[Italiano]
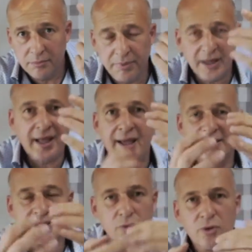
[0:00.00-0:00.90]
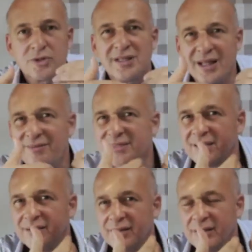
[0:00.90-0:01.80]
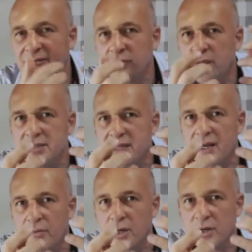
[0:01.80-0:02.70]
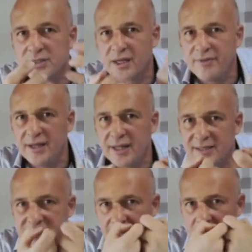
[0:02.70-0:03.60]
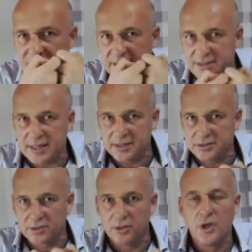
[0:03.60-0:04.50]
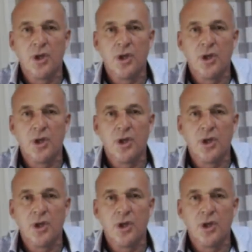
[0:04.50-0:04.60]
perché se uno si deve, senti- deve, utilizzare qualcosa che viene dall'esterno di se stesso